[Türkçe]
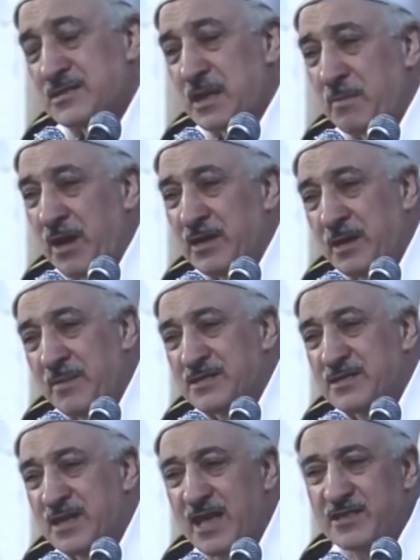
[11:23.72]
sabah
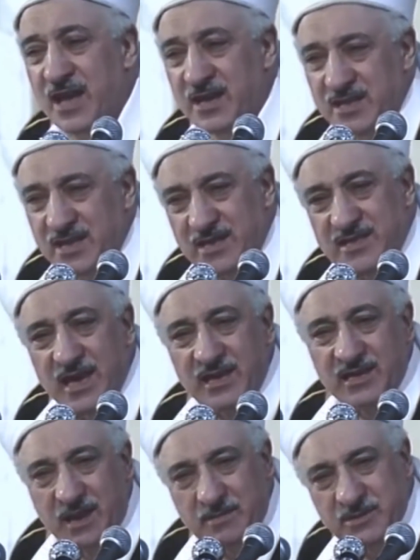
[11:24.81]
namazını eda niyeti
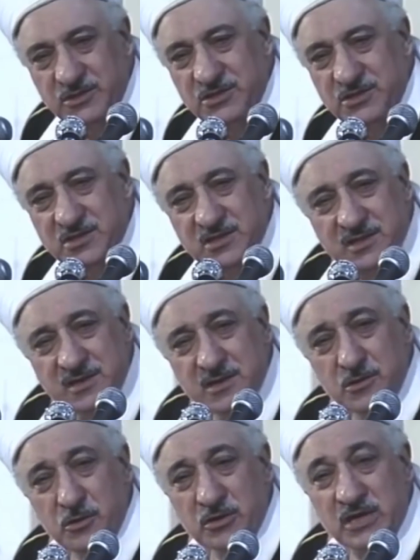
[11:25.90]
eklemiş,
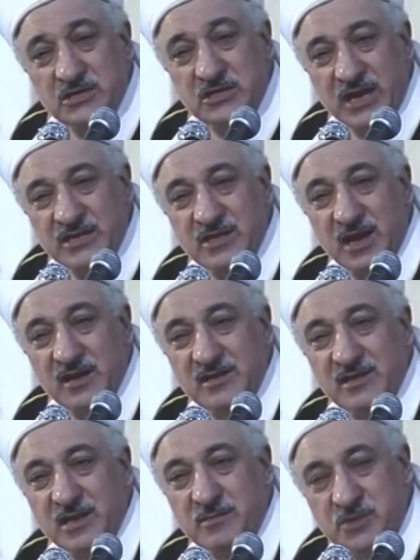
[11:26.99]
o gecenizi
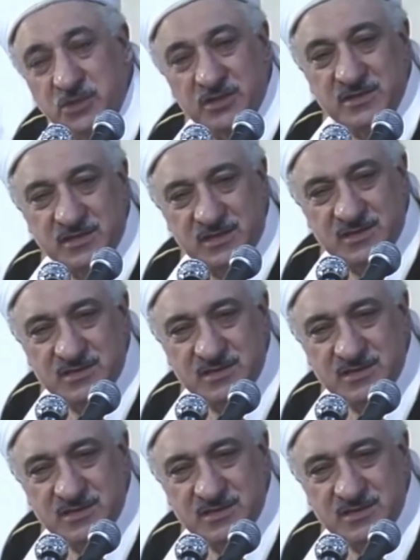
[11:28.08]
aydınlatmışsınızdır.